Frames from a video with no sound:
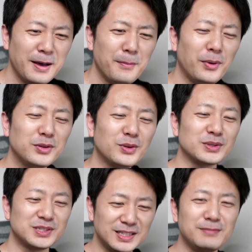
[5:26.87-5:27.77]
もっと
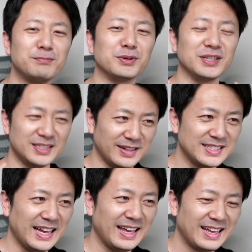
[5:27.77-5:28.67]
シンプルにしてくださ
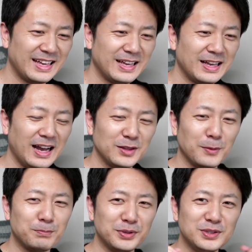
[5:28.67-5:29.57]
い。あの、
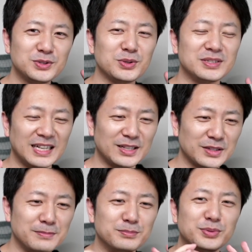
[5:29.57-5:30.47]
文章じゃなく
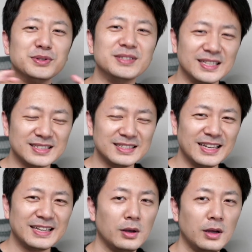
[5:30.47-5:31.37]
て文ですね。
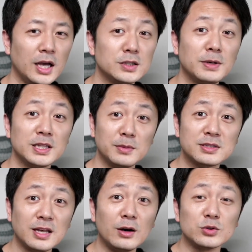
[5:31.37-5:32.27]
あくまでも
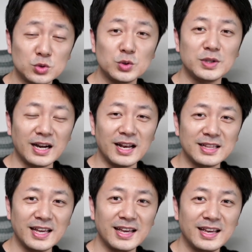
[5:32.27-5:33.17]
造句だからね。